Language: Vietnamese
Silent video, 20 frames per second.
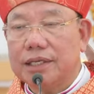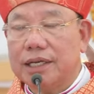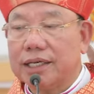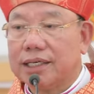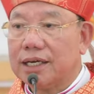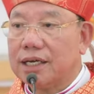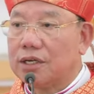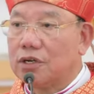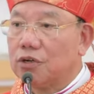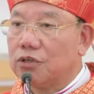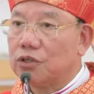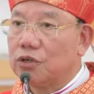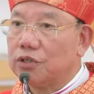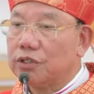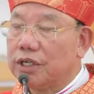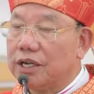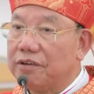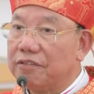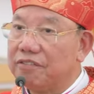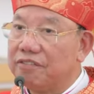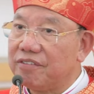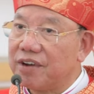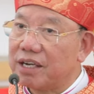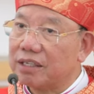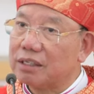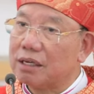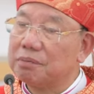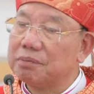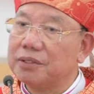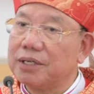để các con có thể
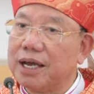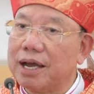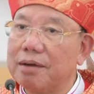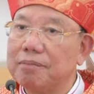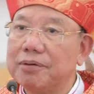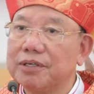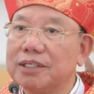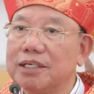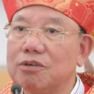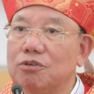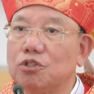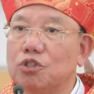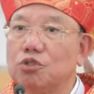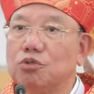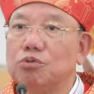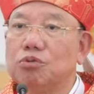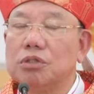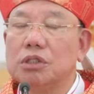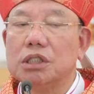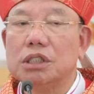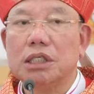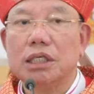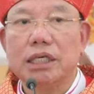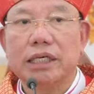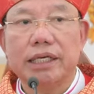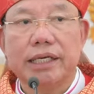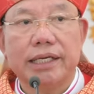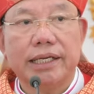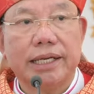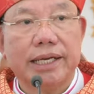vác thập giá mà theo Chúa,
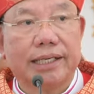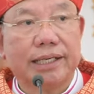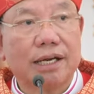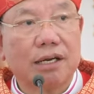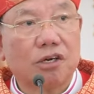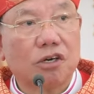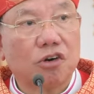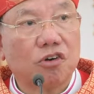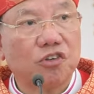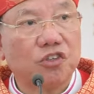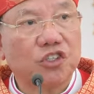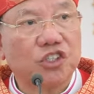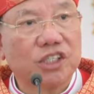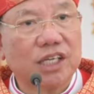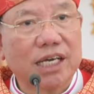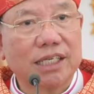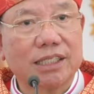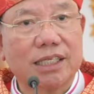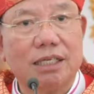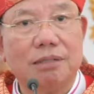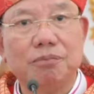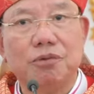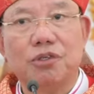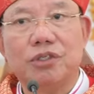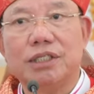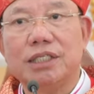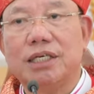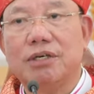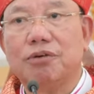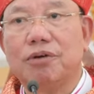để các con xác tín
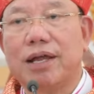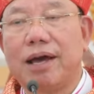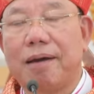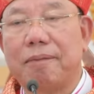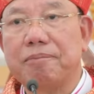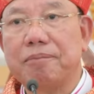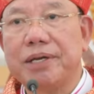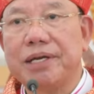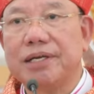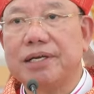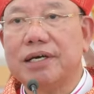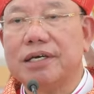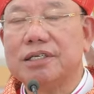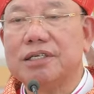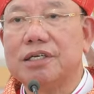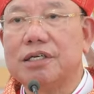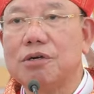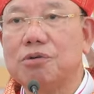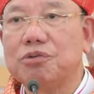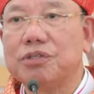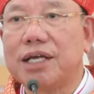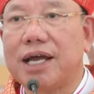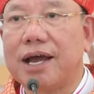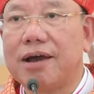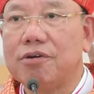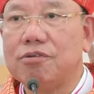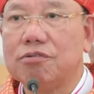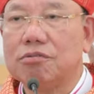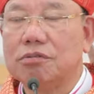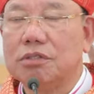một điều là mình là người công
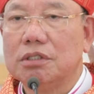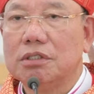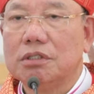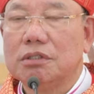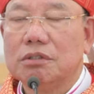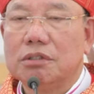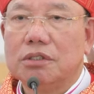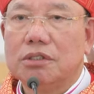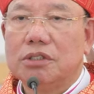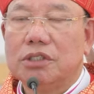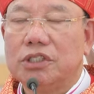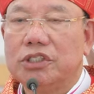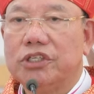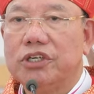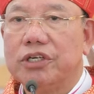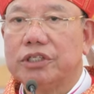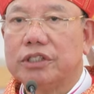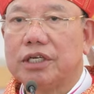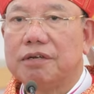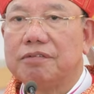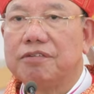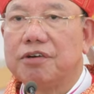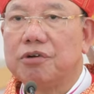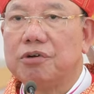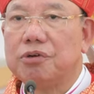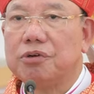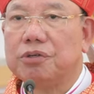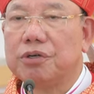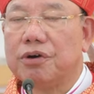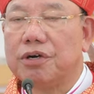giáo. Như lời Thánh
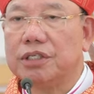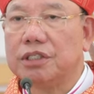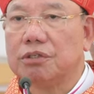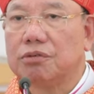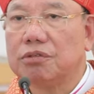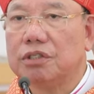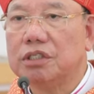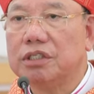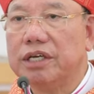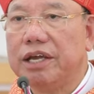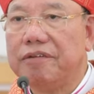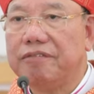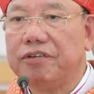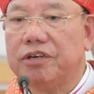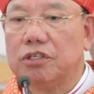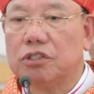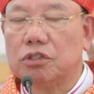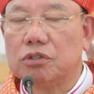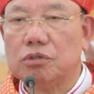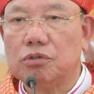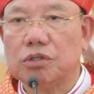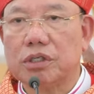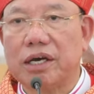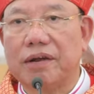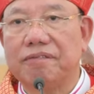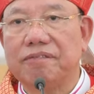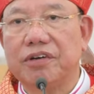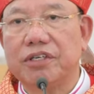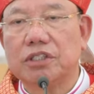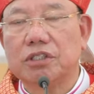Phaolô nói trong thư Epheso
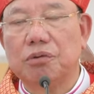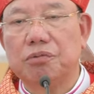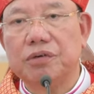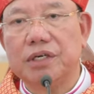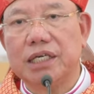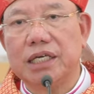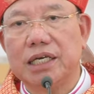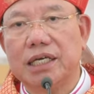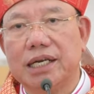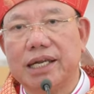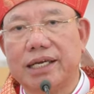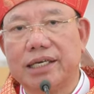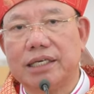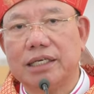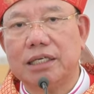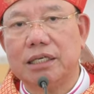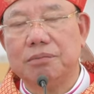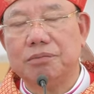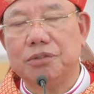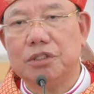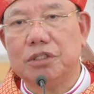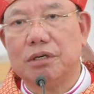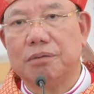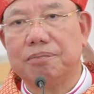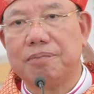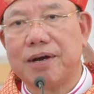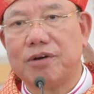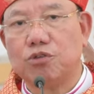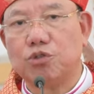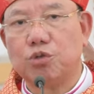cần phải sống hiền lành, khiêm nhường,
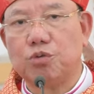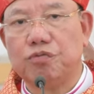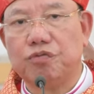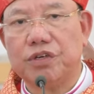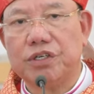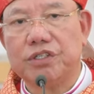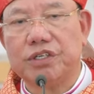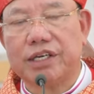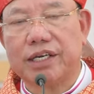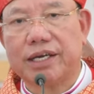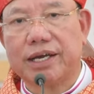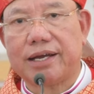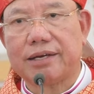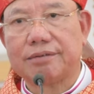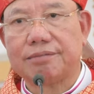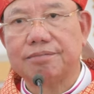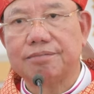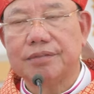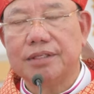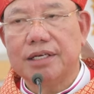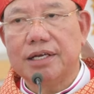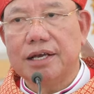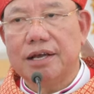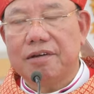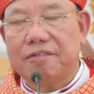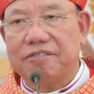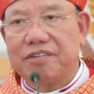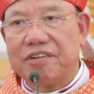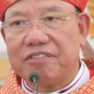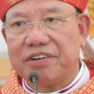bao dung với người khác
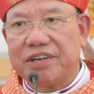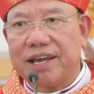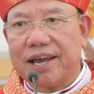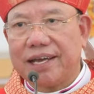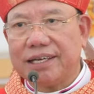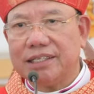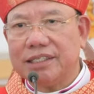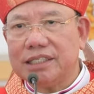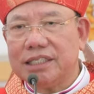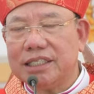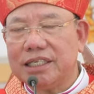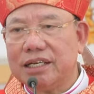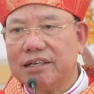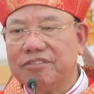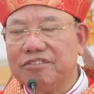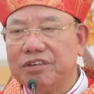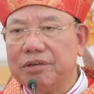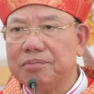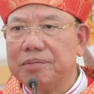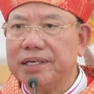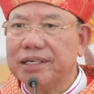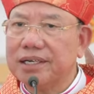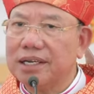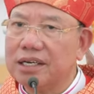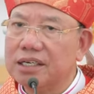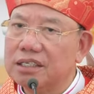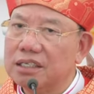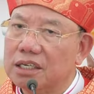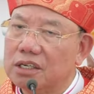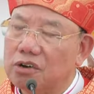và phải hãnh diện vì mình là
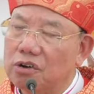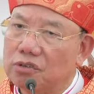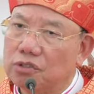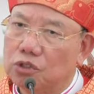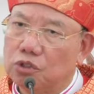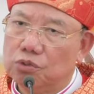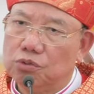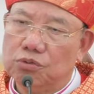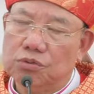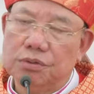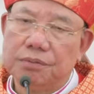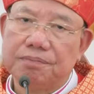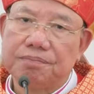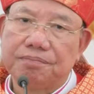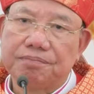người con Chúa.